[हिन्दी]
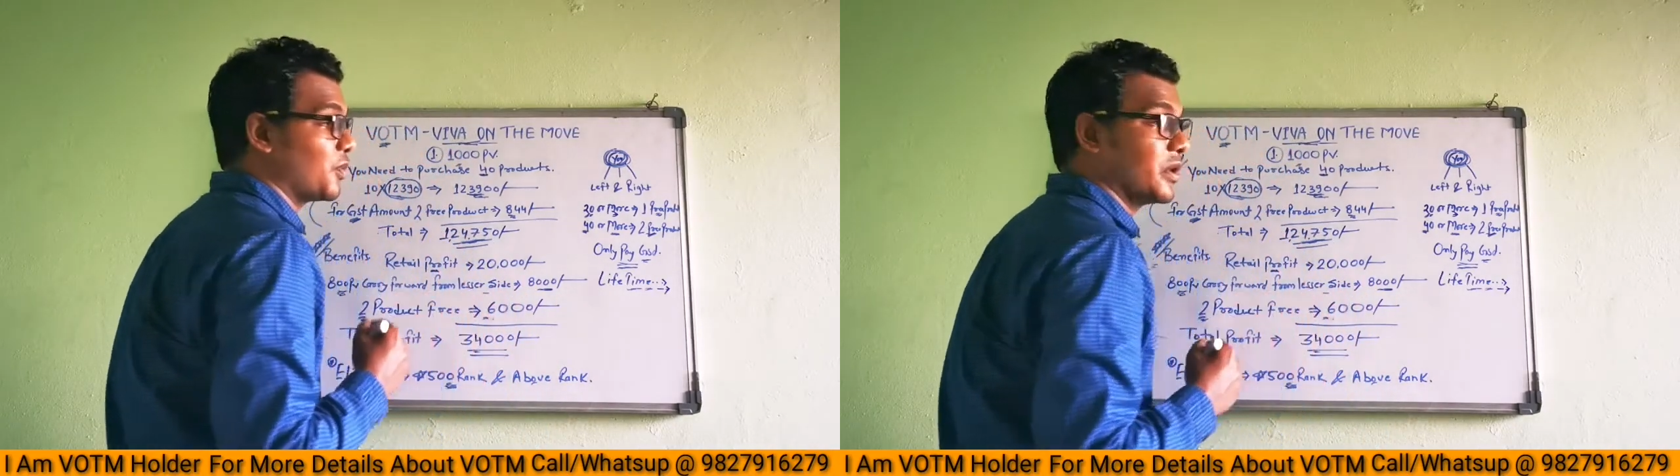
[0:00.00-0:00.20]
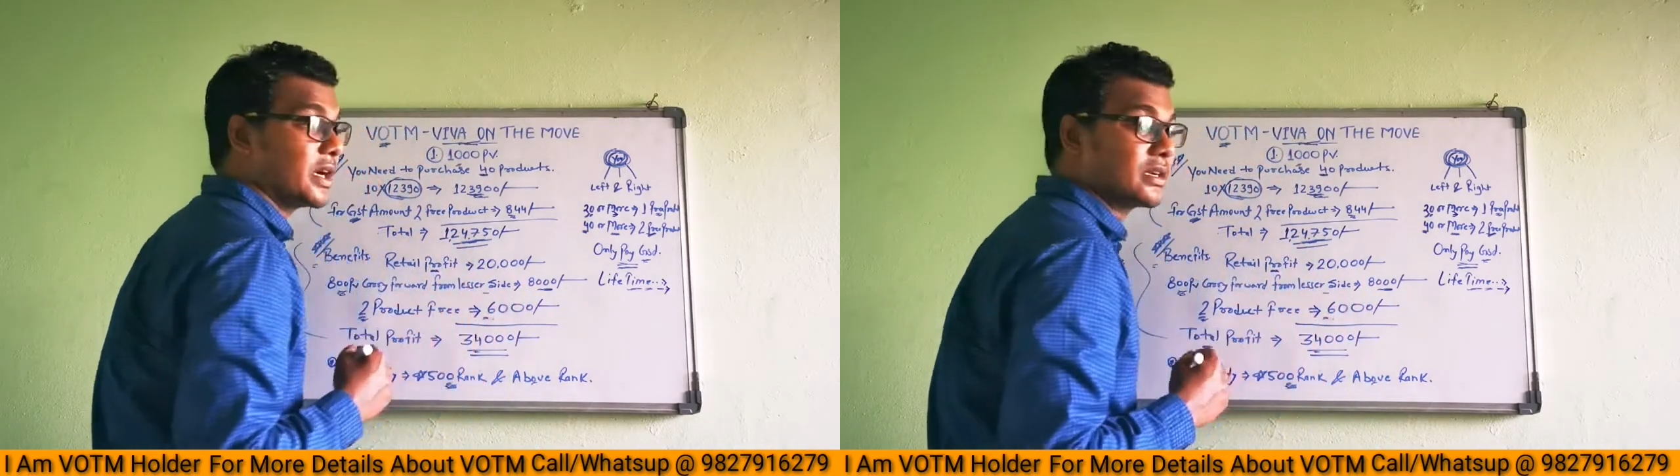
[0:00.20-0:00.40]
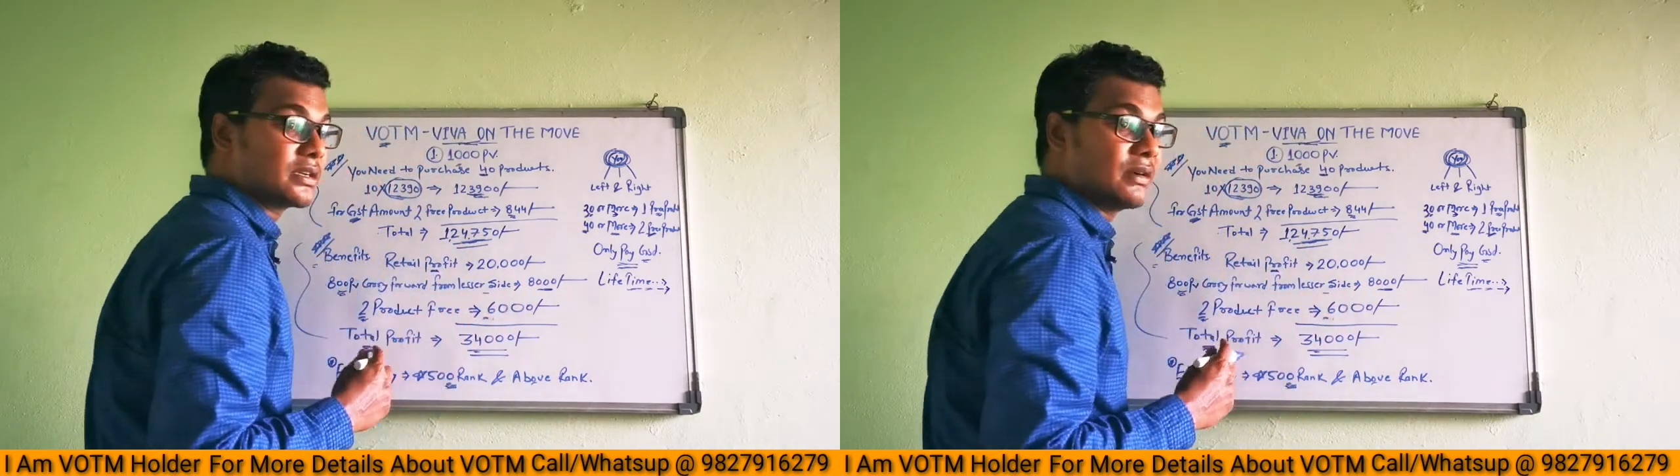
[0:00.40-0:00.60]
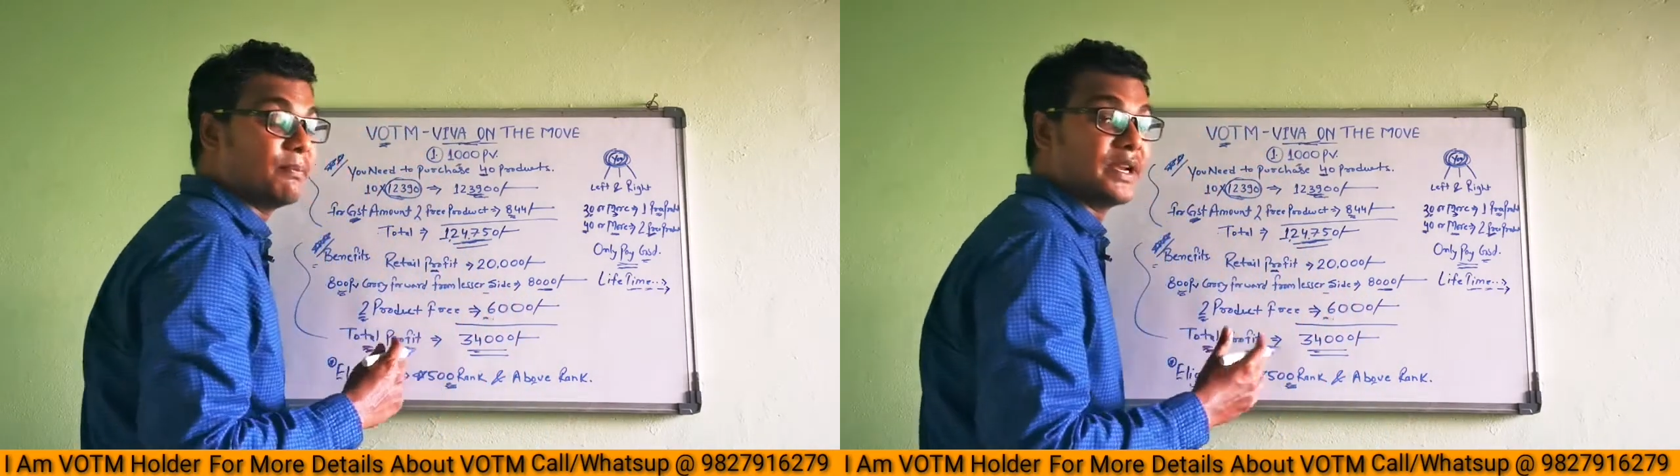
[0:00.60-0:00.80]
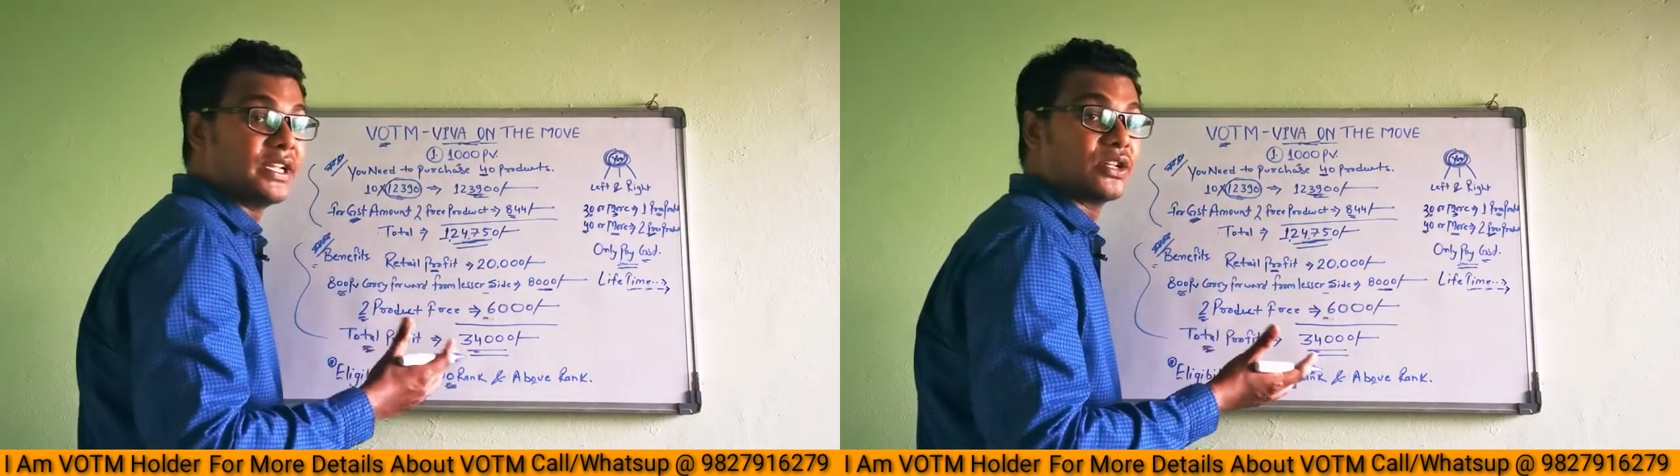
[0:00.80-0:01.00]
प्रोडक्ट
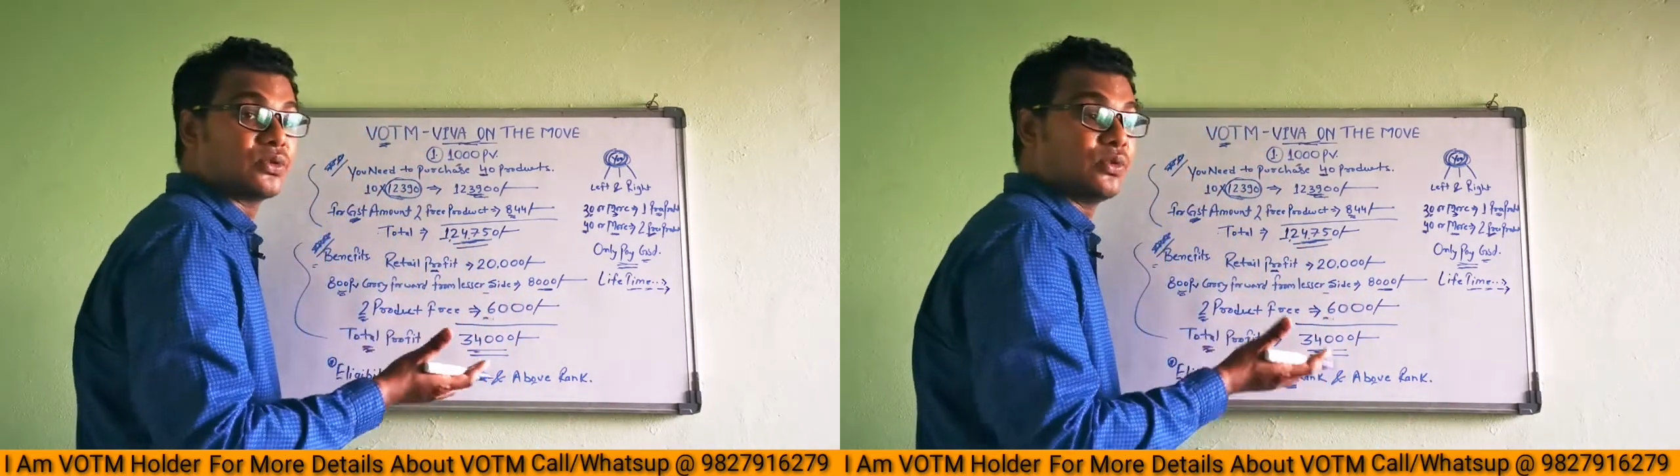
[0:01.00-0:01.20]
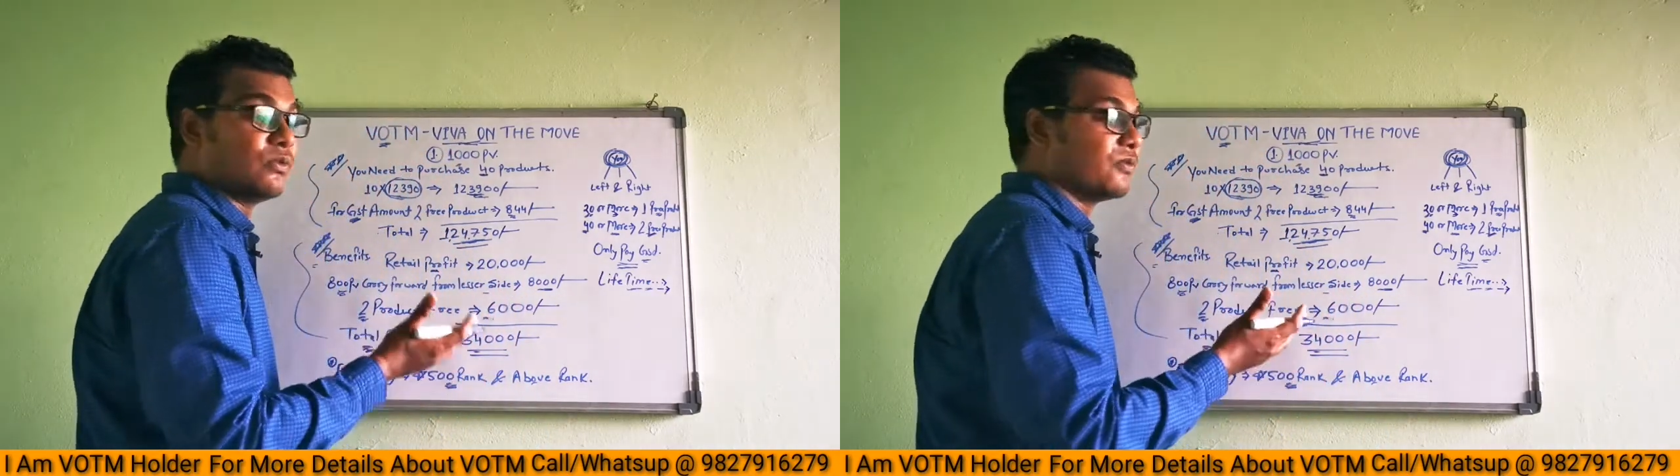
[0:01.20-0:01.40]
कंपनी के थ्रू